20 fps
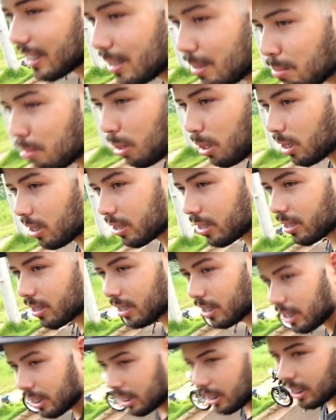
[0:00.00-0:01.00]
De moto.
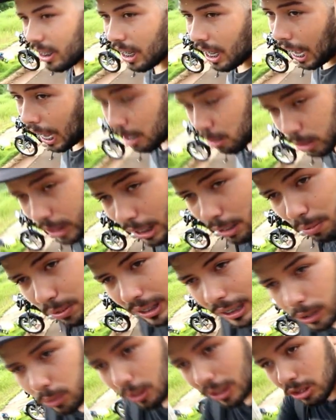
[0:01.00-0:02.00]
A não ser que
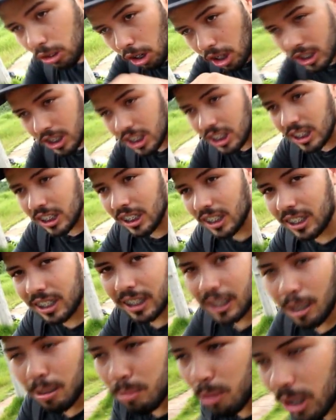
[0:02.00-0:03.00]
fizesse umas rodinhas
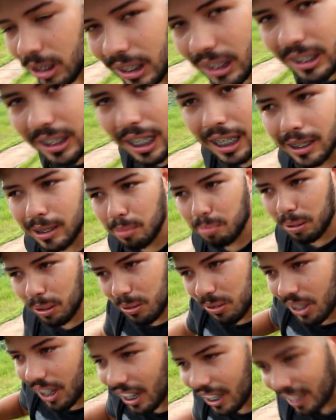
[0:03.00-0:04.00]
assim na moto atrás, assim, pra
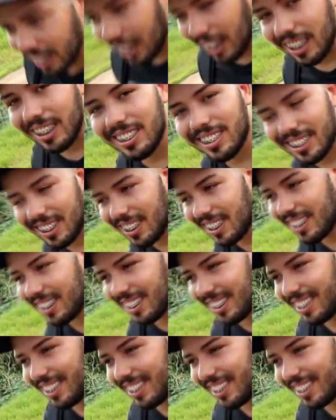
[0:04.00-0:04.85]
não cair. Aí sim.